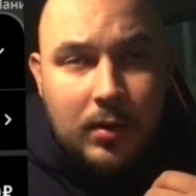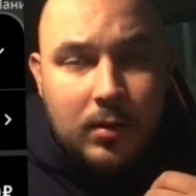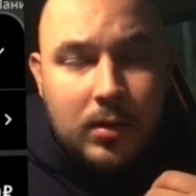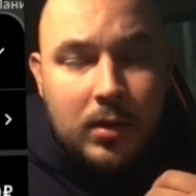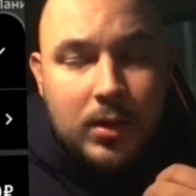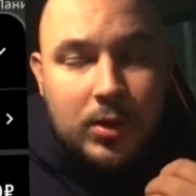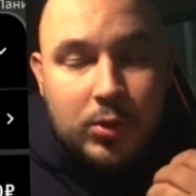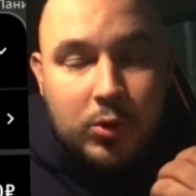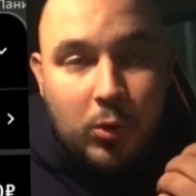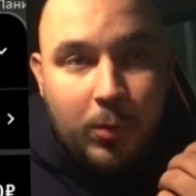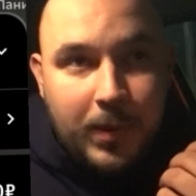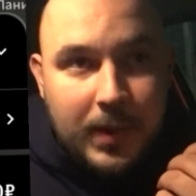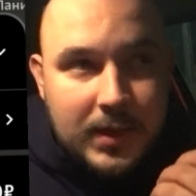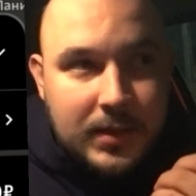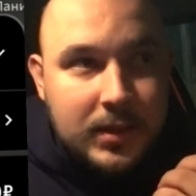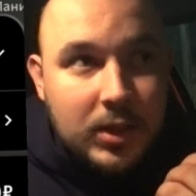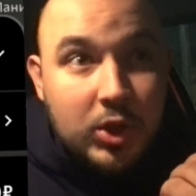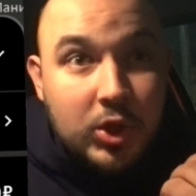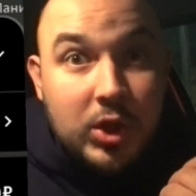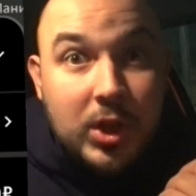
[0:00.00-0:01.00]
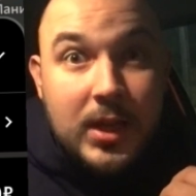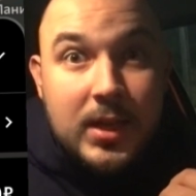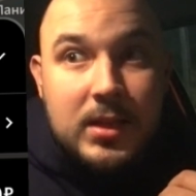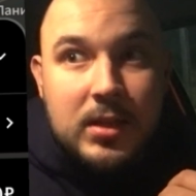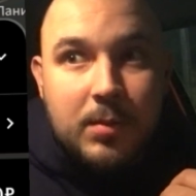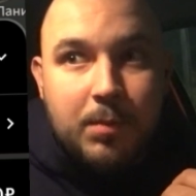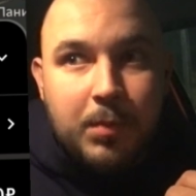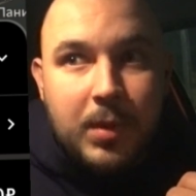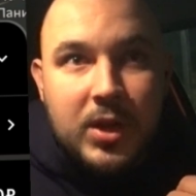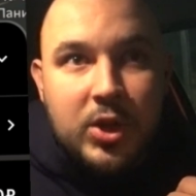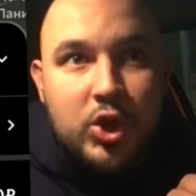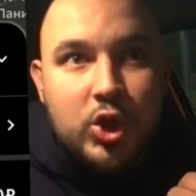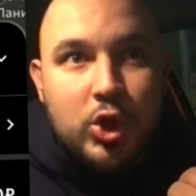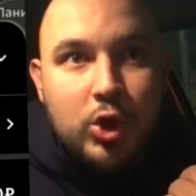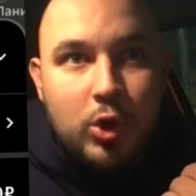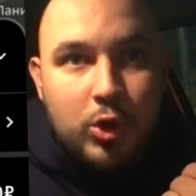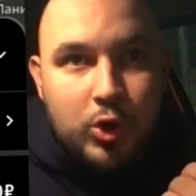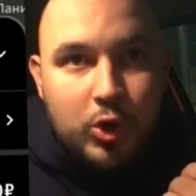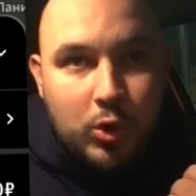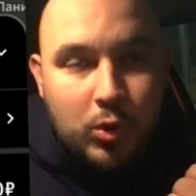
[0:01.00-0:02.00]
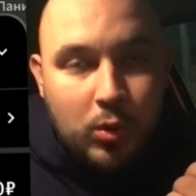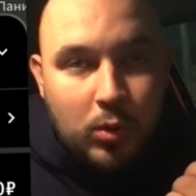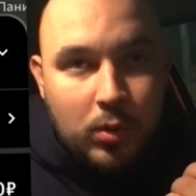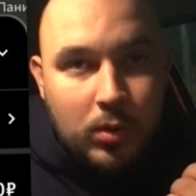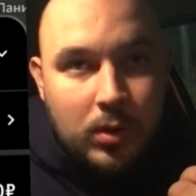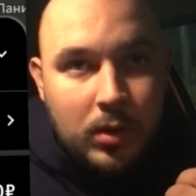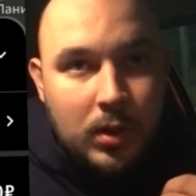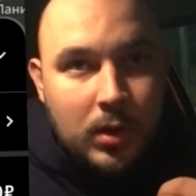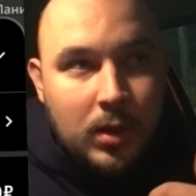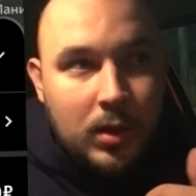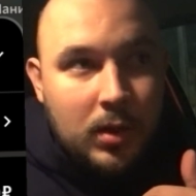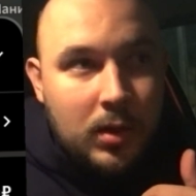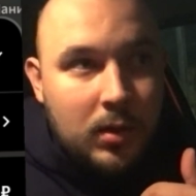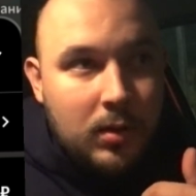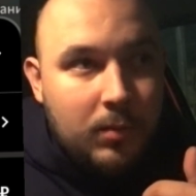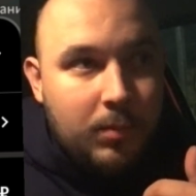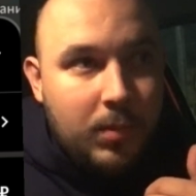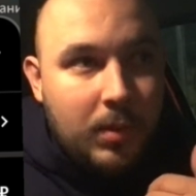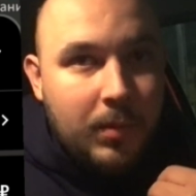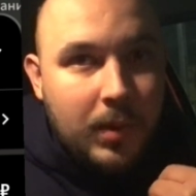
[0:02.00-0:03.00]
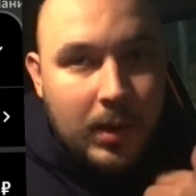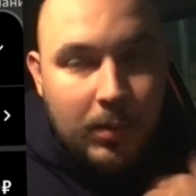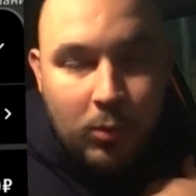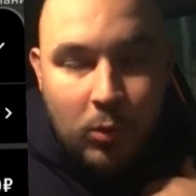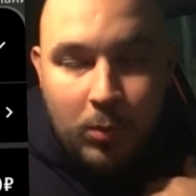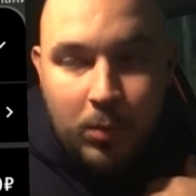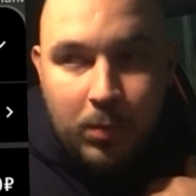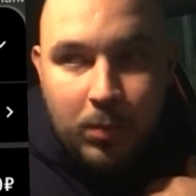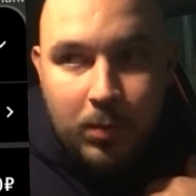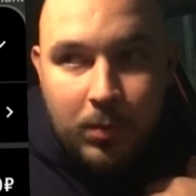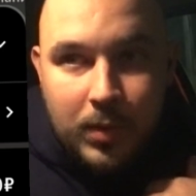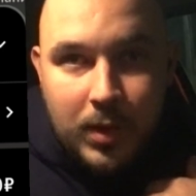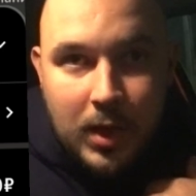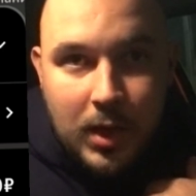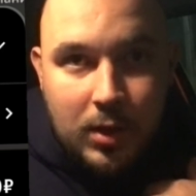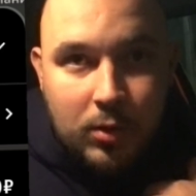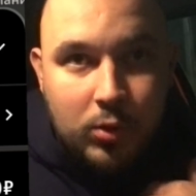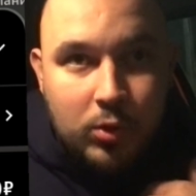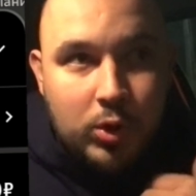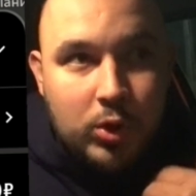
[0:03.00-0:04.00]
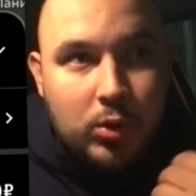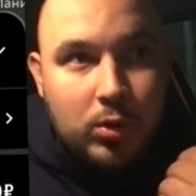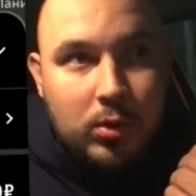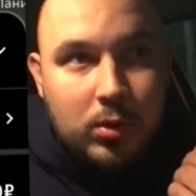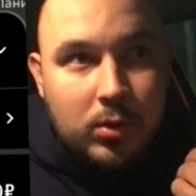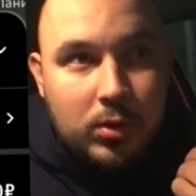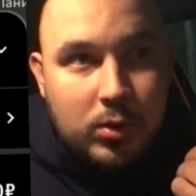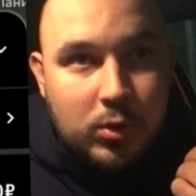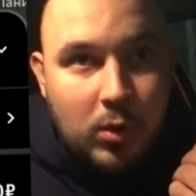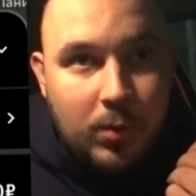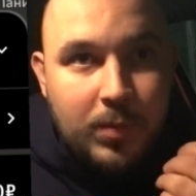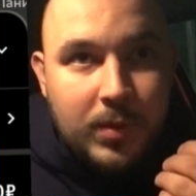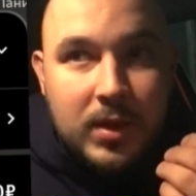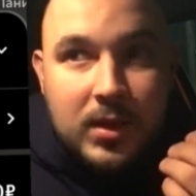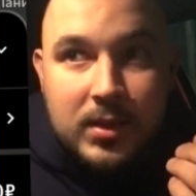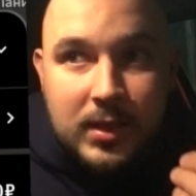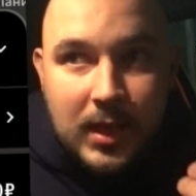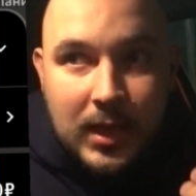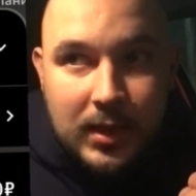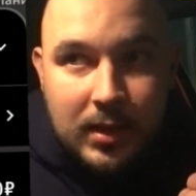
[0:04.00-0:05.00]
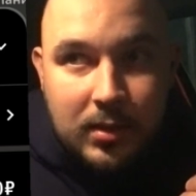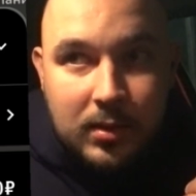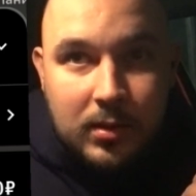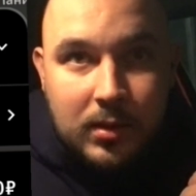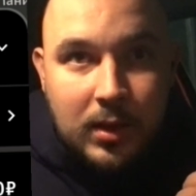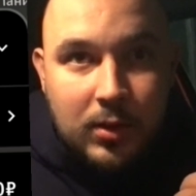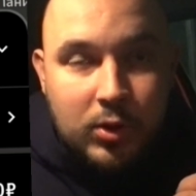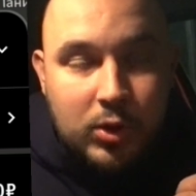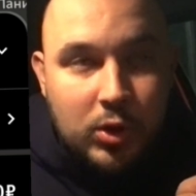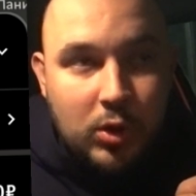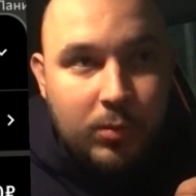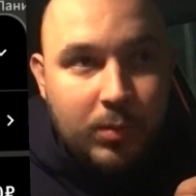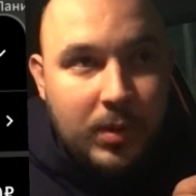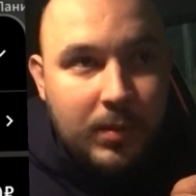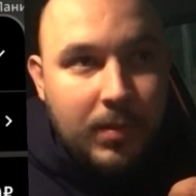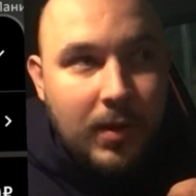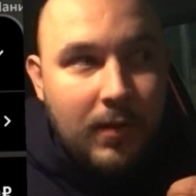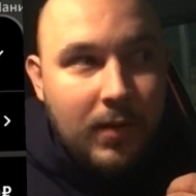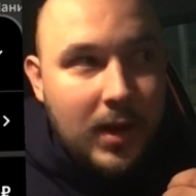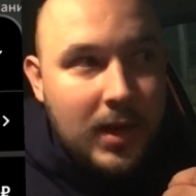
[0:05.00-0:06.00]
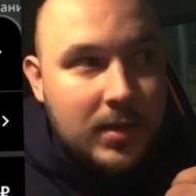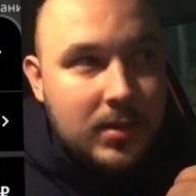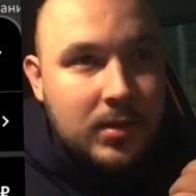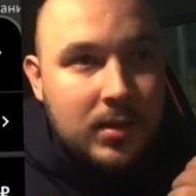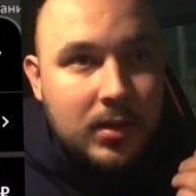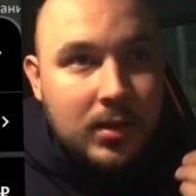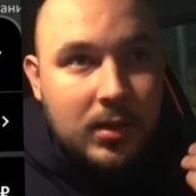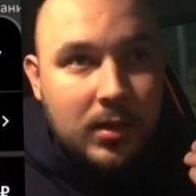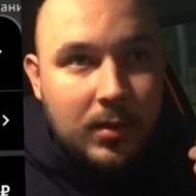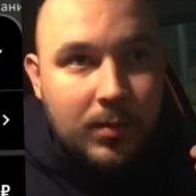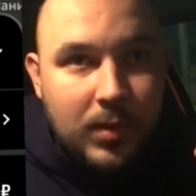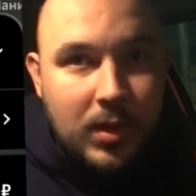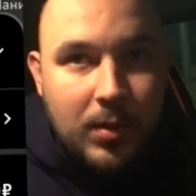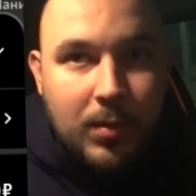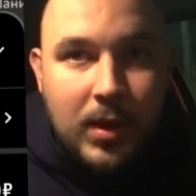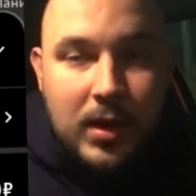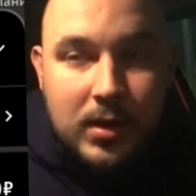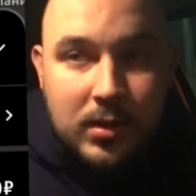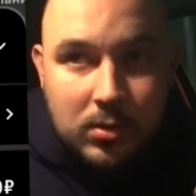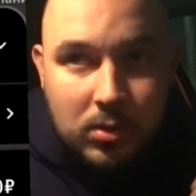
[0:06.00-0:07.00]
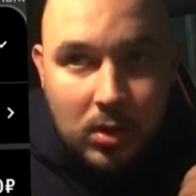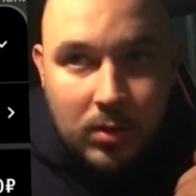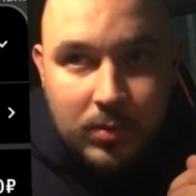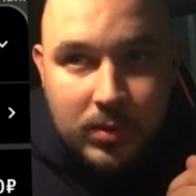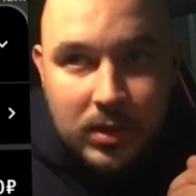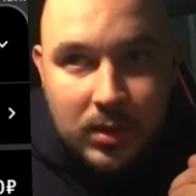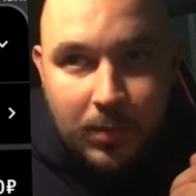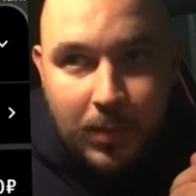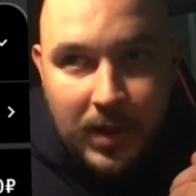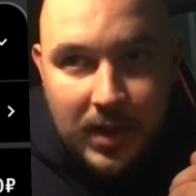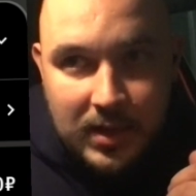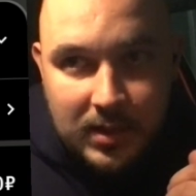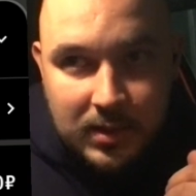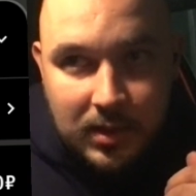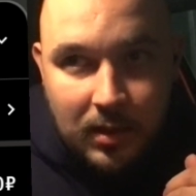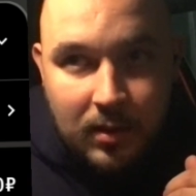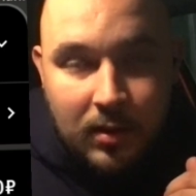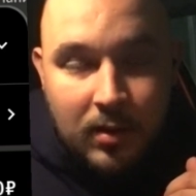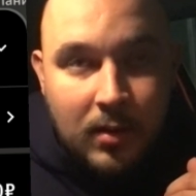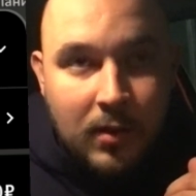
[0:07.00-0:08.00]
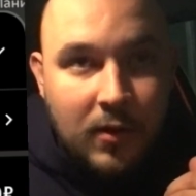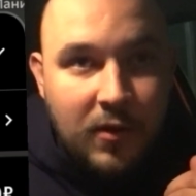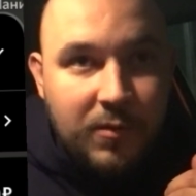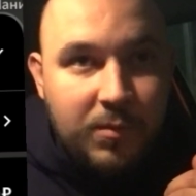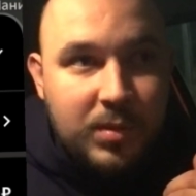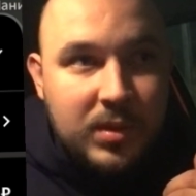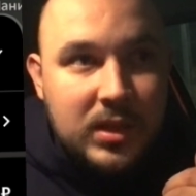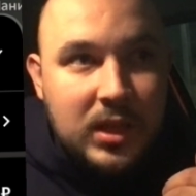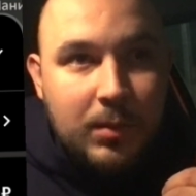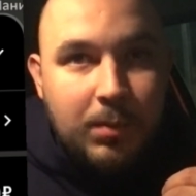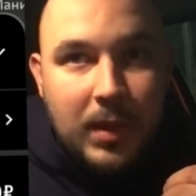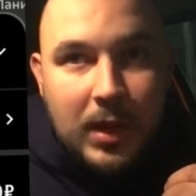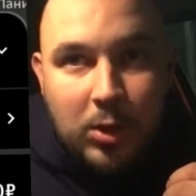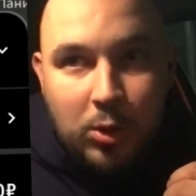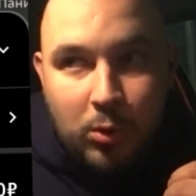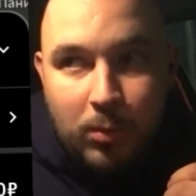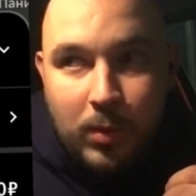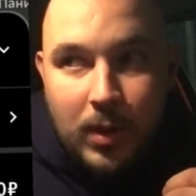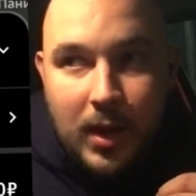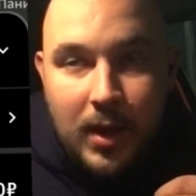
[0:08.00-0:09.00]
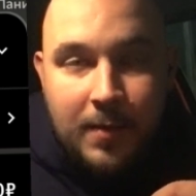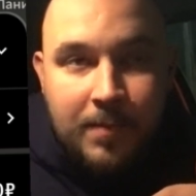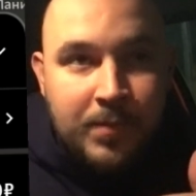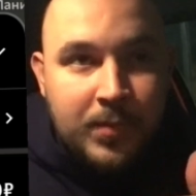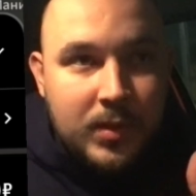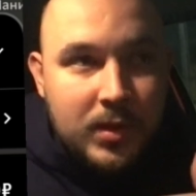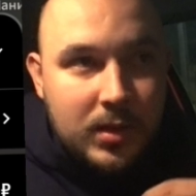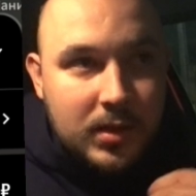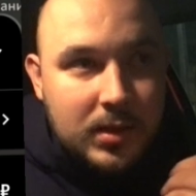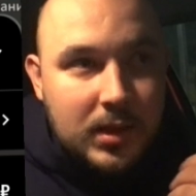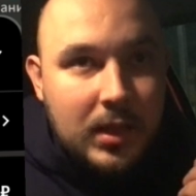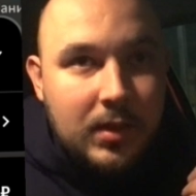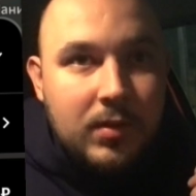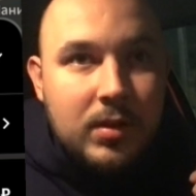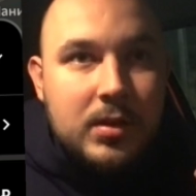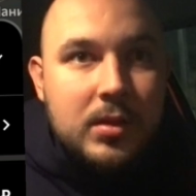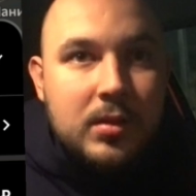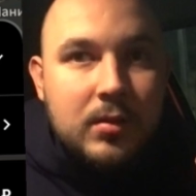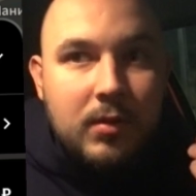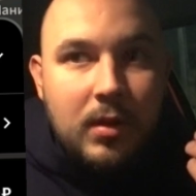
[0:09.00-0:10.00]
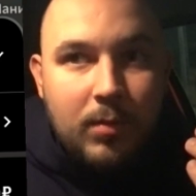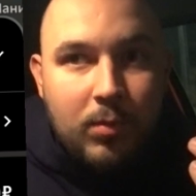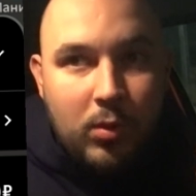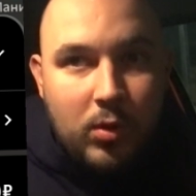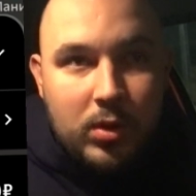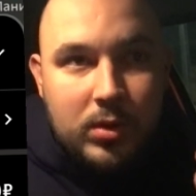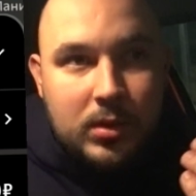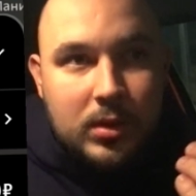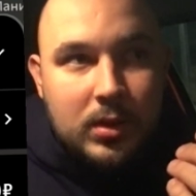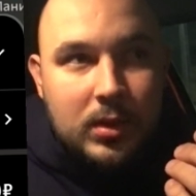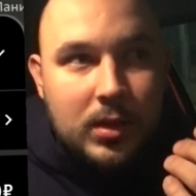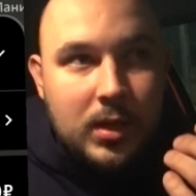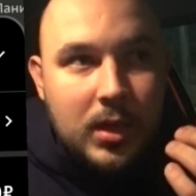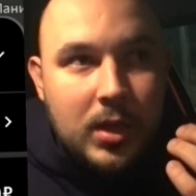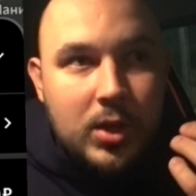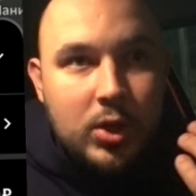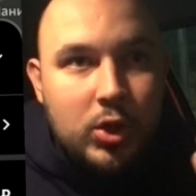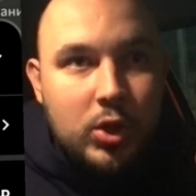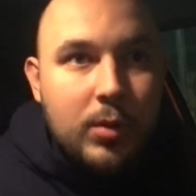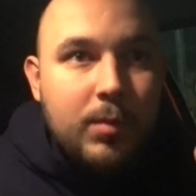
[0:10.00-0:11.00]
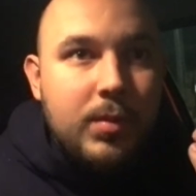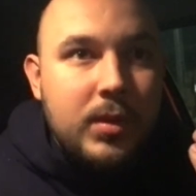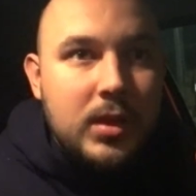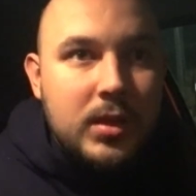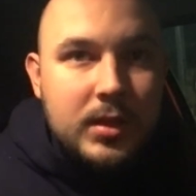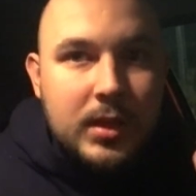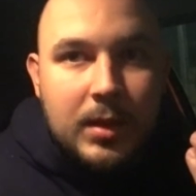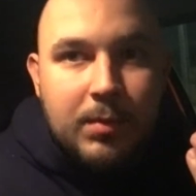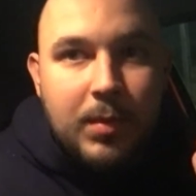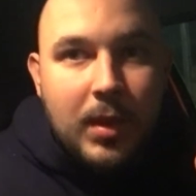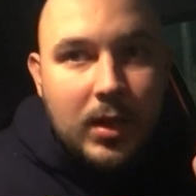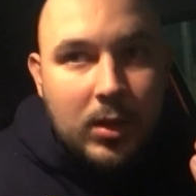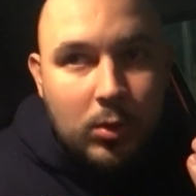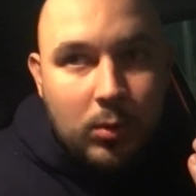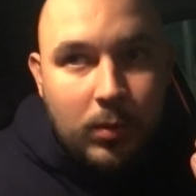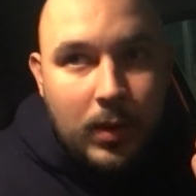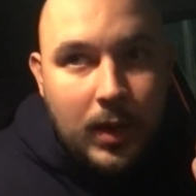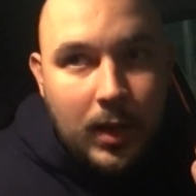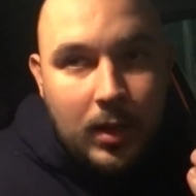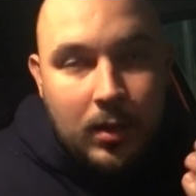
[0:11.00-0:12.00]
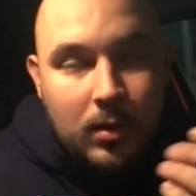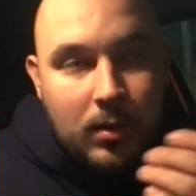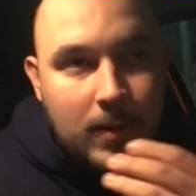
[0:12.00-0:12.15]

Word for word: Э, что поездка считается по счетчику. По моему мнению, что 150 должно прибавляться к минимальной стоимости поездки в 55 рублей. И, соответственно, вопрос, где еще 55 рублей?